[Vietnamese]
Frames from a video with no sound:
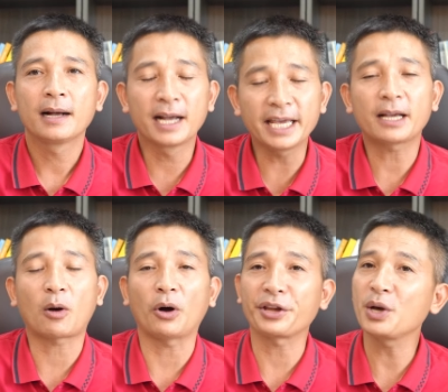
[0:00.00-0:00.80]

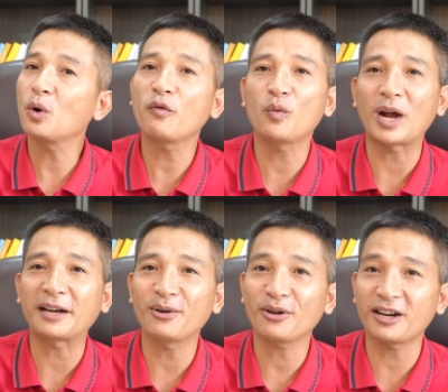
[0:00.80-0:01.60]
nghĩ có nhiều cái vùng
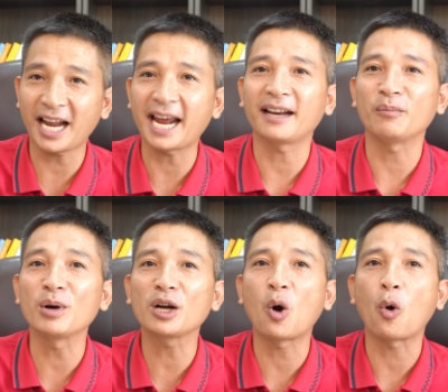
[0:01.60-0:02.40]
đất nó rẻ
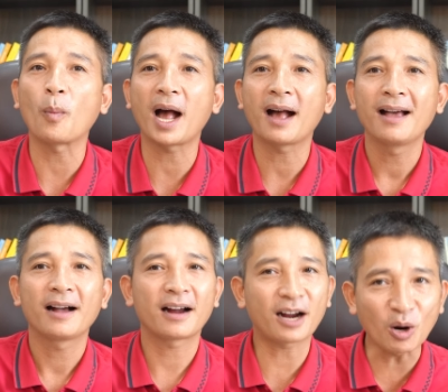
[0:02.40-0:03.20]
đến mức độ mà
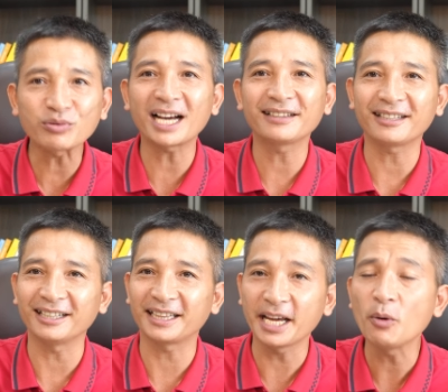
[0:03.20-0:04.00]
không cần
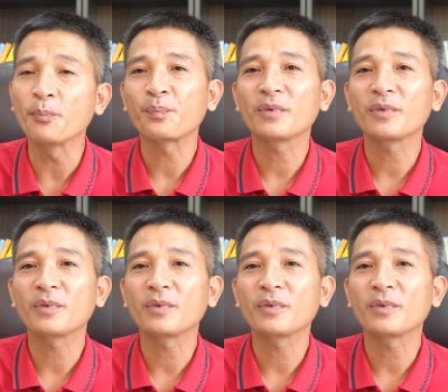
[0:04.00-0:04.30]
tưới tiêu,